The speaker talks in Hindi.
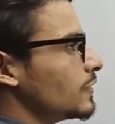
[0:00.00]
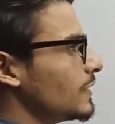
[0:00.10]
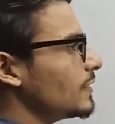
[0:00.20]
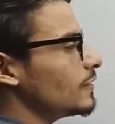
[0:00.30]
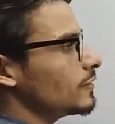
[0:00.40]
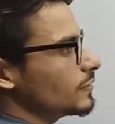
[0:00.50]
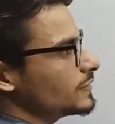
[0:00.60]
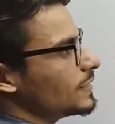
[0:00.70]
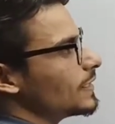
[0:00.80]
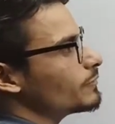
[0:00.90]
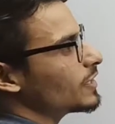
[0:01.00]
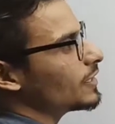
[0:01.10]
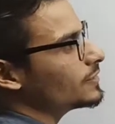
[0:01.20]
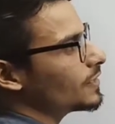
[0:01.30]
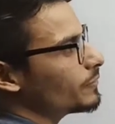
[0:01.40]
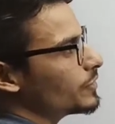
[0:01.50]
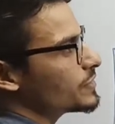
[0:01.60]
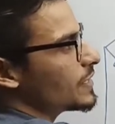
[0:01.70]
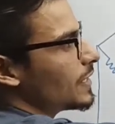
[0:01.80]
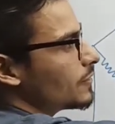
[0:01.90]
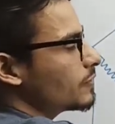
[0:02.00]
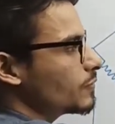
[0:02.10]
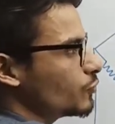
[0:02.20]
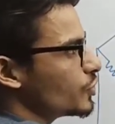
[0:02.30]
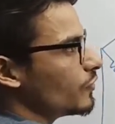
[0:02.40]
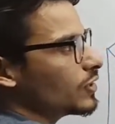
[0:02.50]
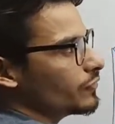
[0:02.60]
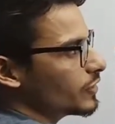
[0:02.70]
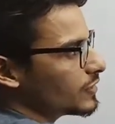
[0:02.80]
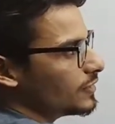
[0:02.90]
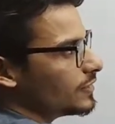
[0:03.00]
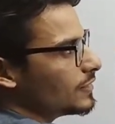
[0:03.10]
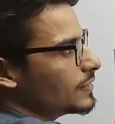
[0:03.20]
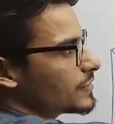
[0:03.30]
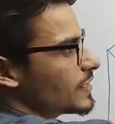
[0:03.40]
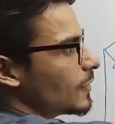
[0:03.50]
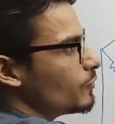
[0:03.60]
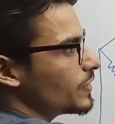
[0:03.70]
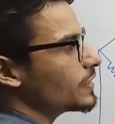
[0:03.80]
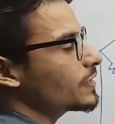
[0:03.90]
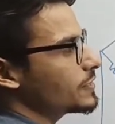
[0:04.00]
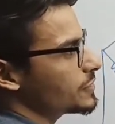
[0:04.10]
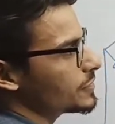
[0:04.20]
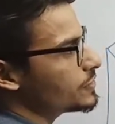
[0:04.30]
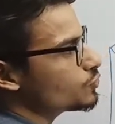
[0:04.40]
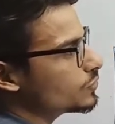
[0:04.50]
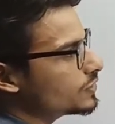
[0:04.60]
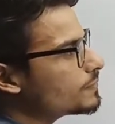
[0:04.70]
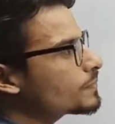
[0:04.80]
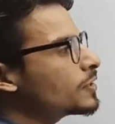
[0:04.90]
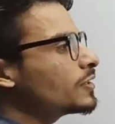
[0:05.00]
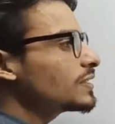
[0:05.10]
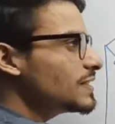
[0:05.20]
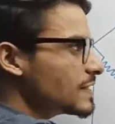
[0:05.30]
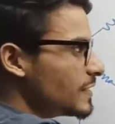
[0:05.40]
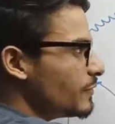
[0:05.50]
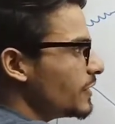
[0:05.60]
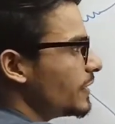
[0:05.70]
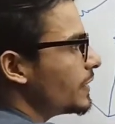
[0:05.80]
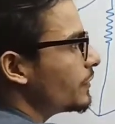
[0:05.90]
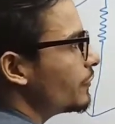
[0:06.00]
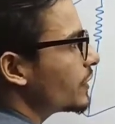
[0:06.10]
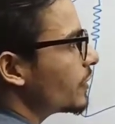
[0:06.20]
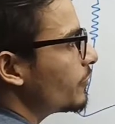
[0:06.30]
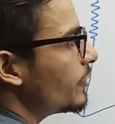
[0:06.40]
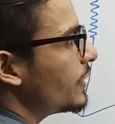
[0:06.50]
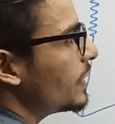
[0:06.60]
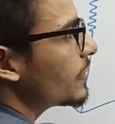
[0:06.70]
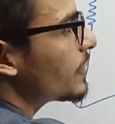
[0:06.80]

ठीक ये है बना दिया हमने चार भुजाओं वाला वर्ग लिए चारों में एक एक रेजिस्टेंस जोड़ दिए किसी भी एक विकर्ण में एक